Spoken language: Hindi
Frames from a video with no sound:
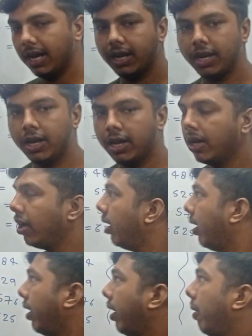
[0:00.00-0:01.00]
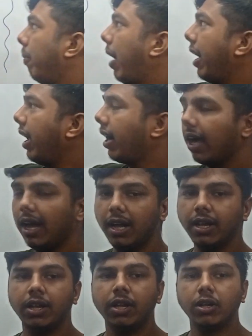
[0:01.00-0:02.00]
का एक सौ बारह का
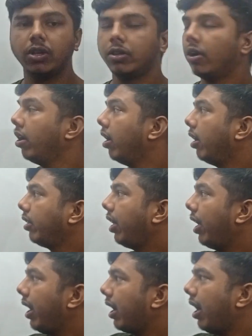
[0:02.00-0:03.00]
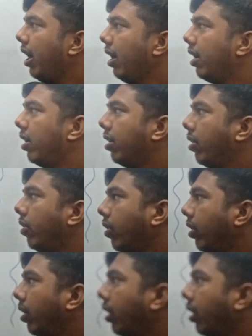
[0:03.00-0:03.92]
एक सौ चौवालीस तेरह का एक सौ